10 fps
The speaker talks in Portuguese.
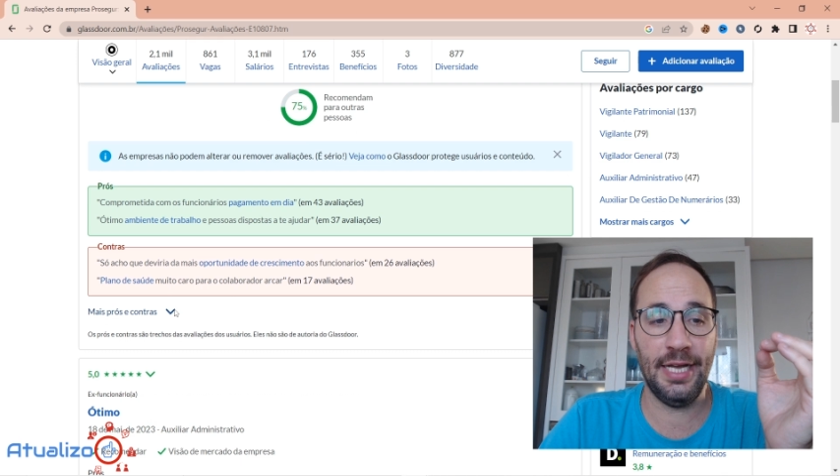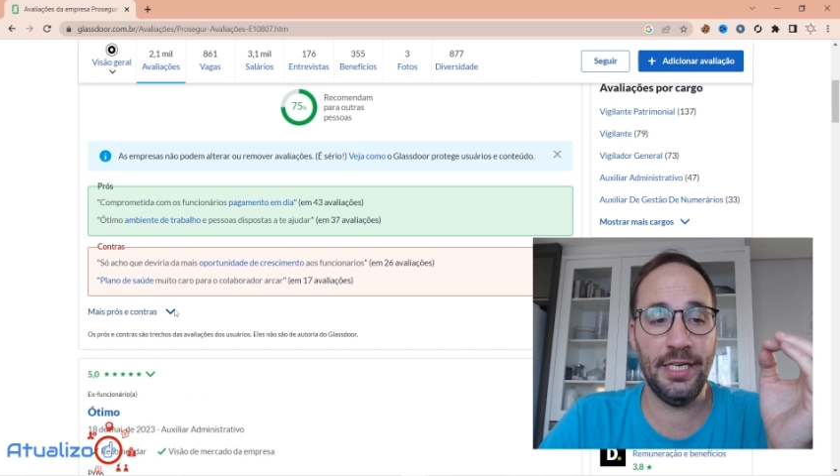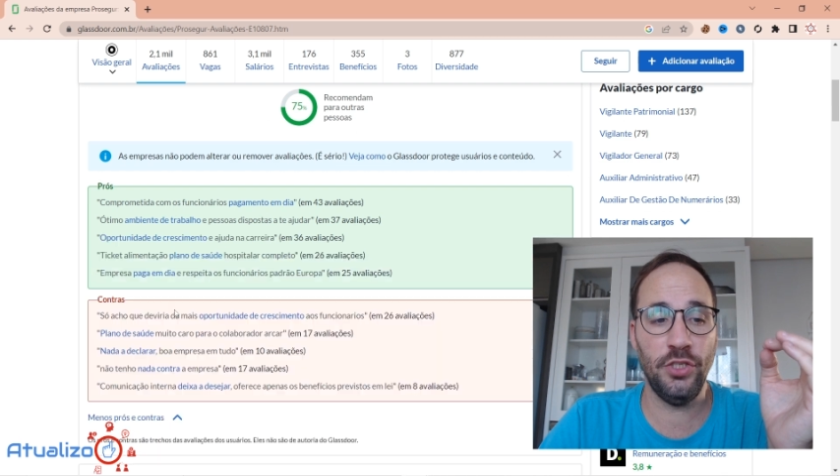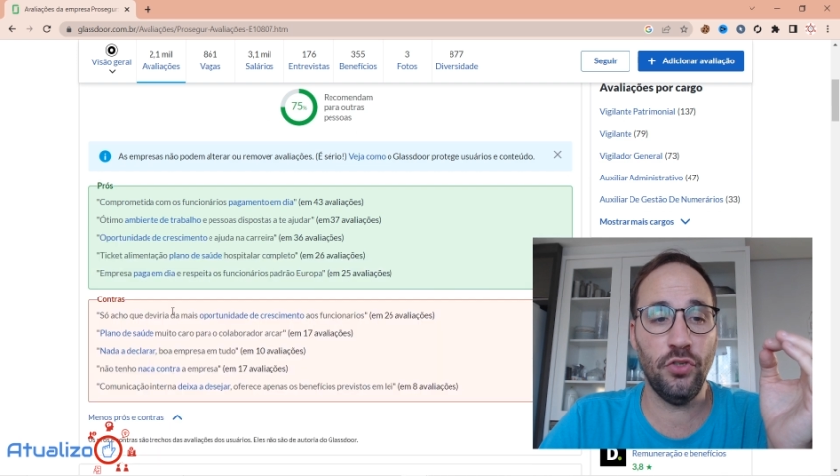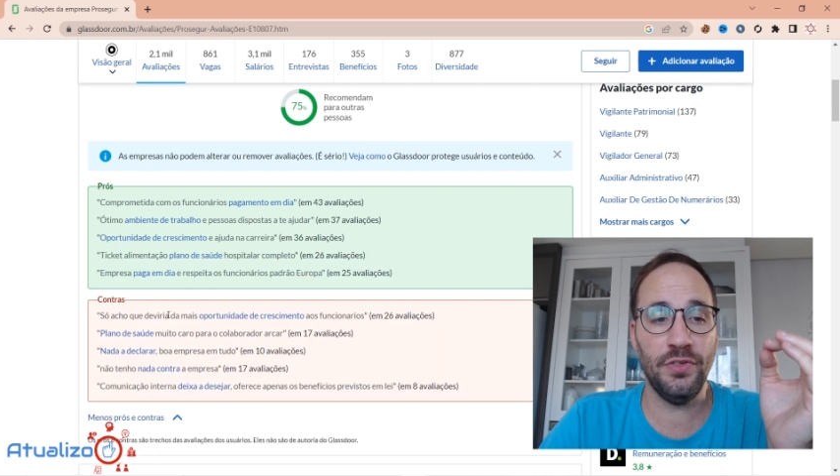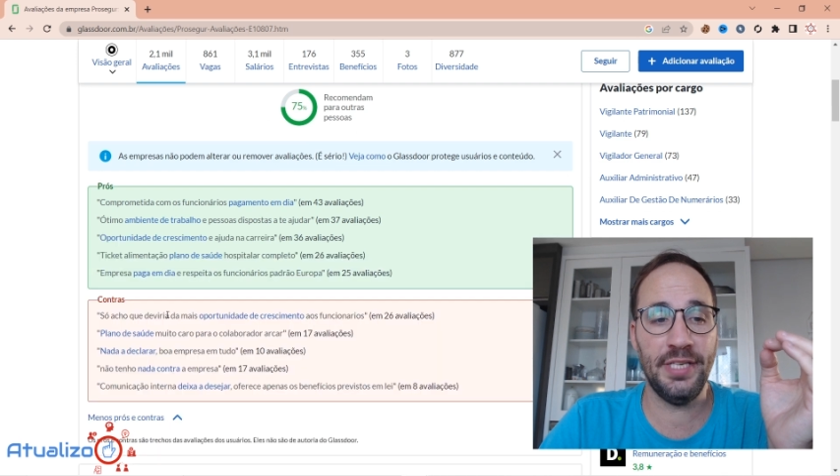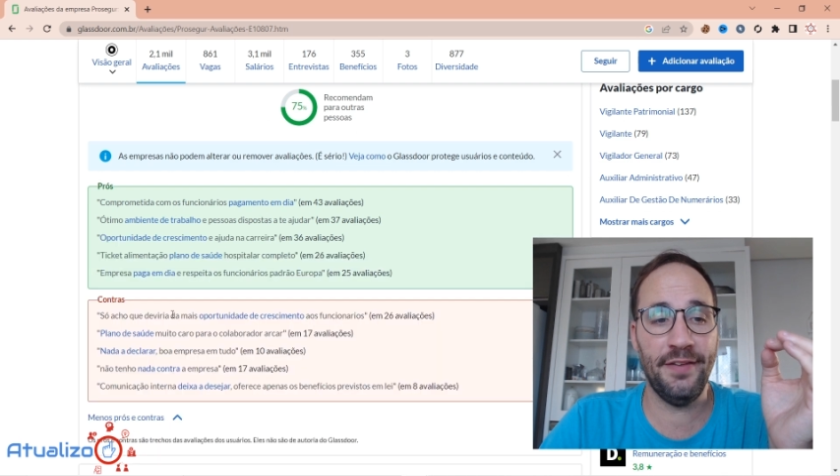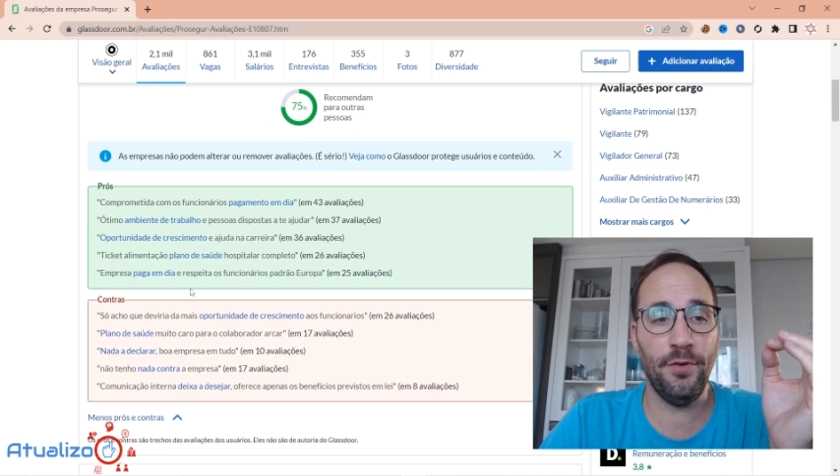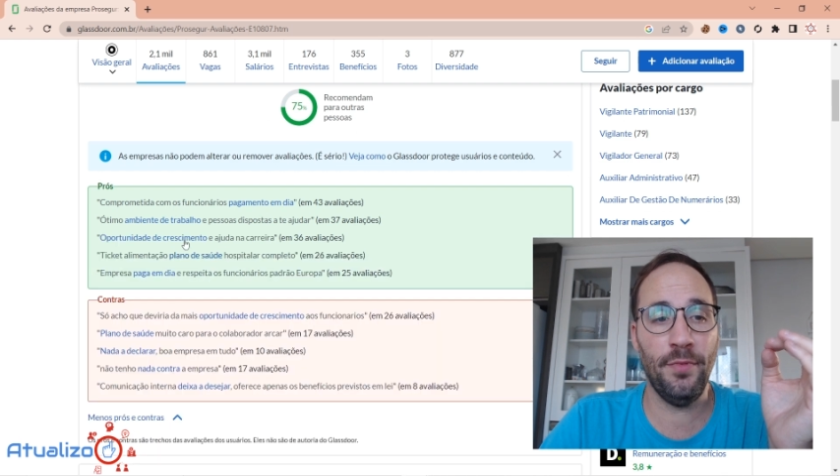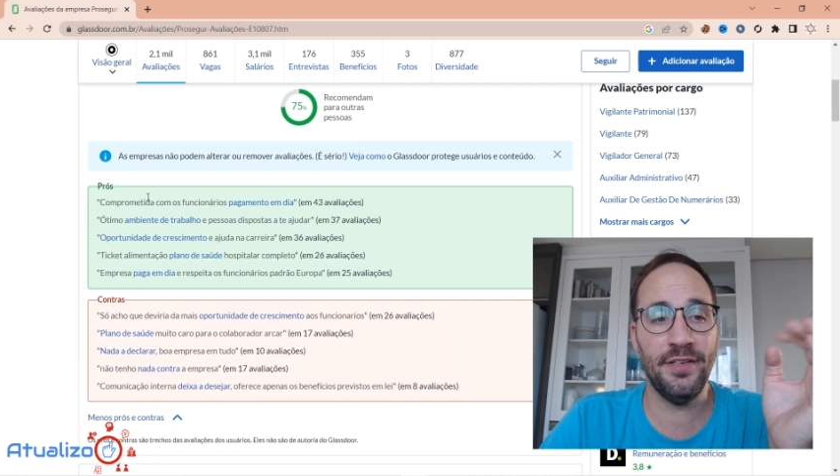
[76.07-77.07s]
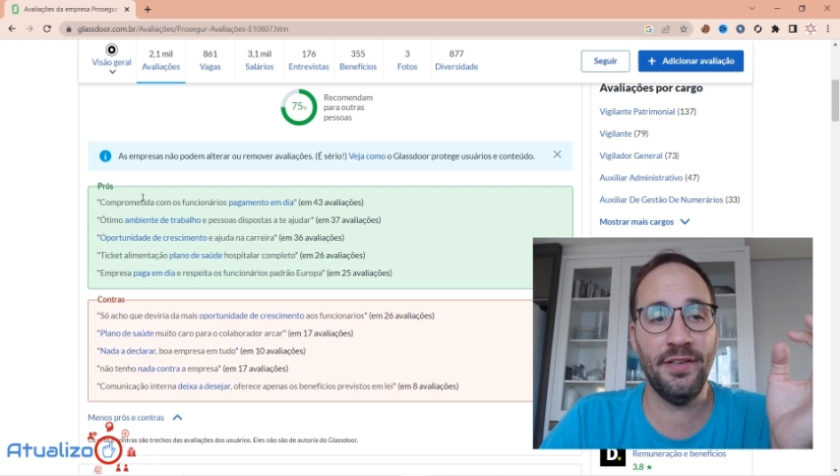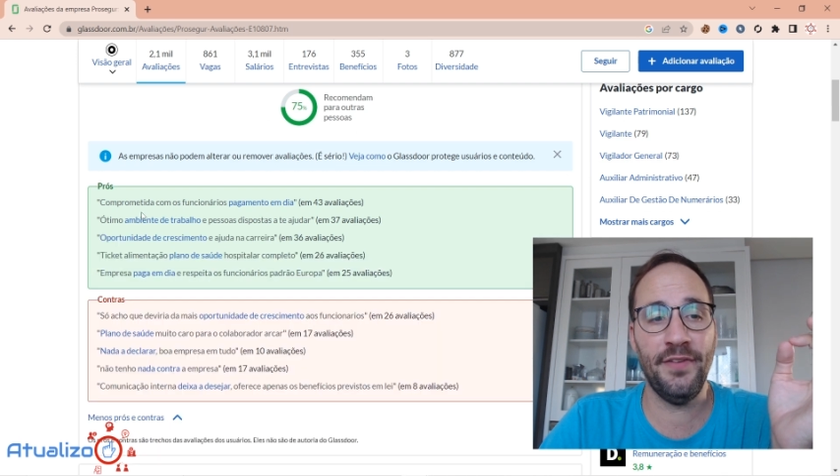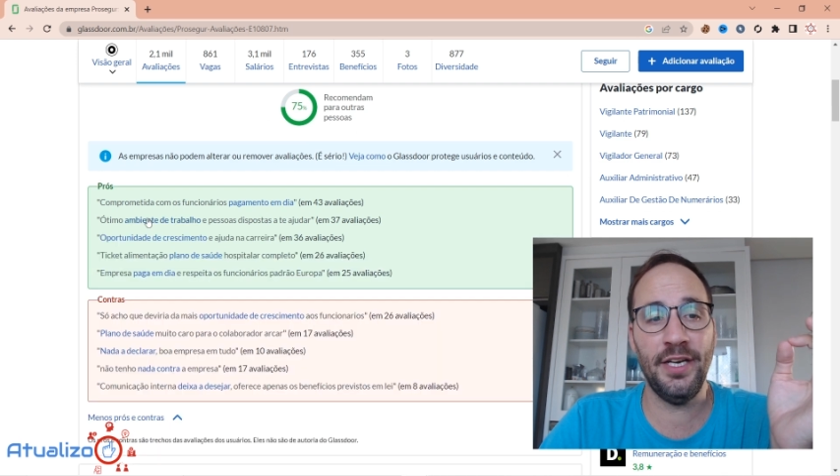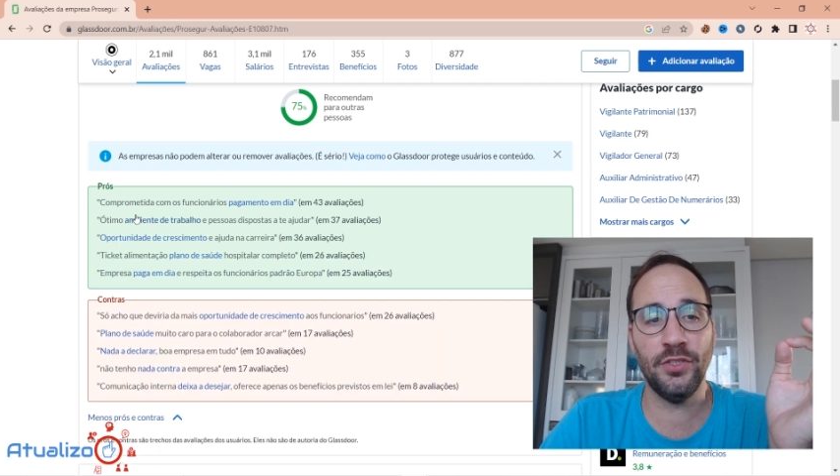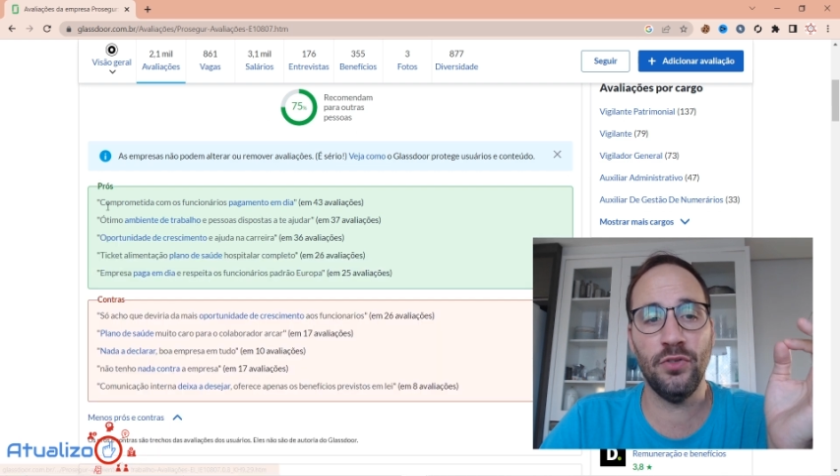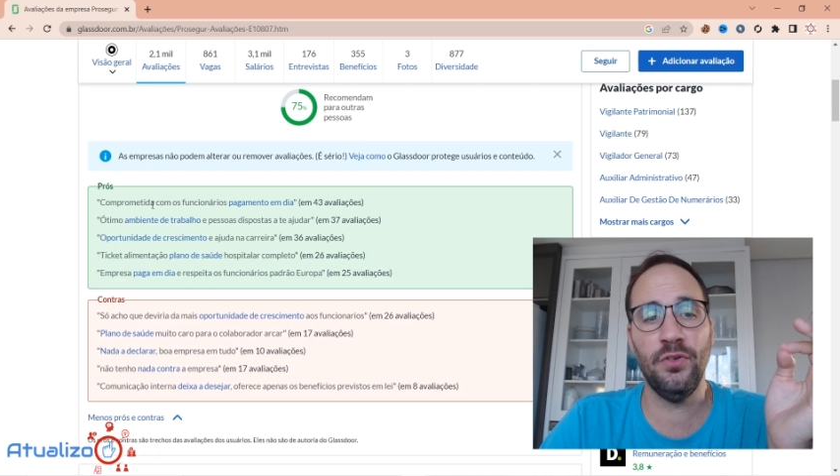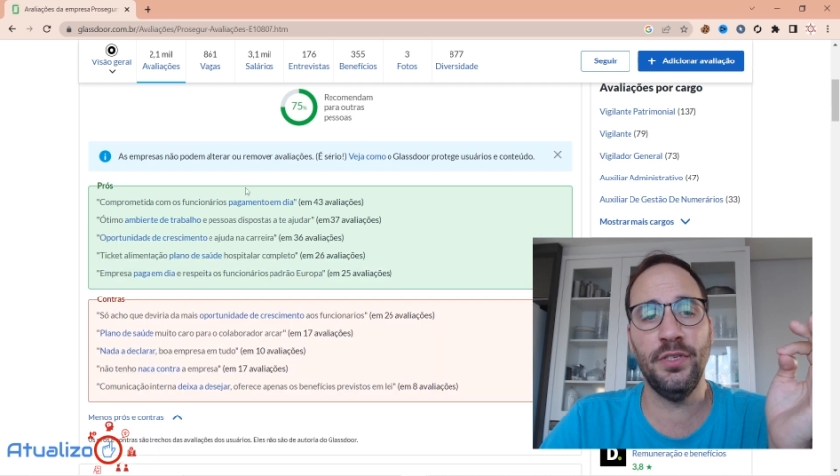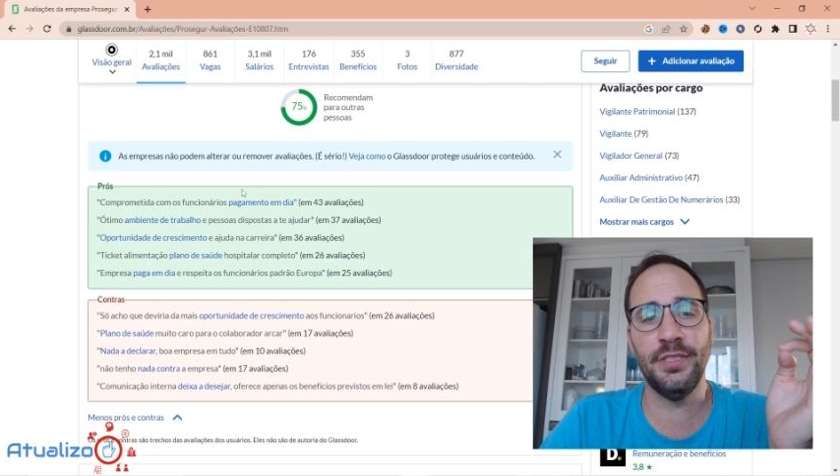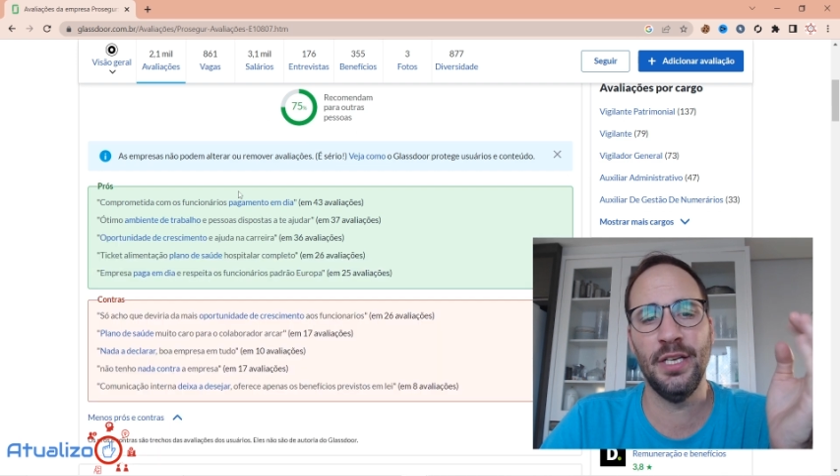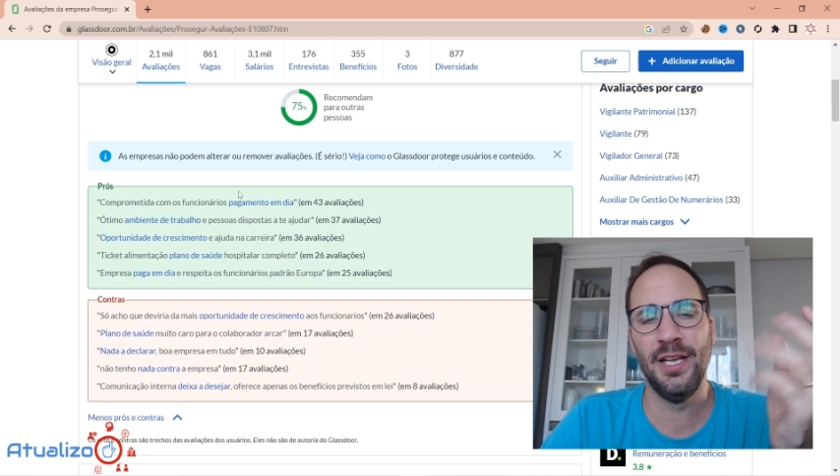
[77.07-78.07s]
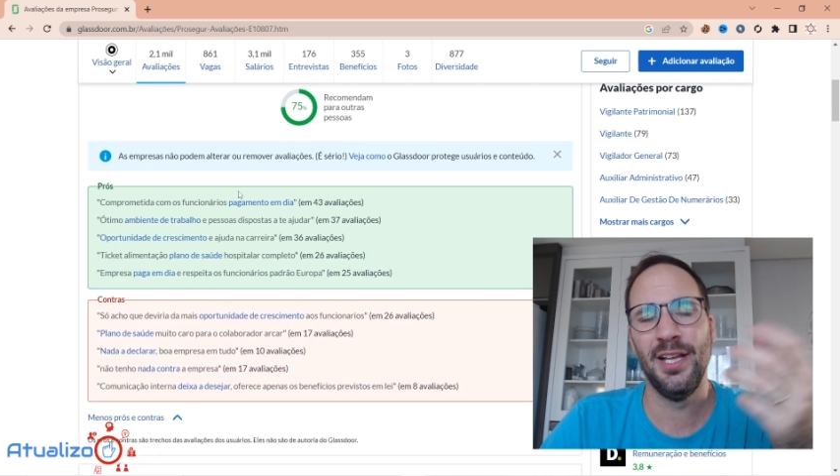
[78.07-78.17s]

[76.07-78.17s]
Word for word: Aqui a gente consegue ver umas avaliações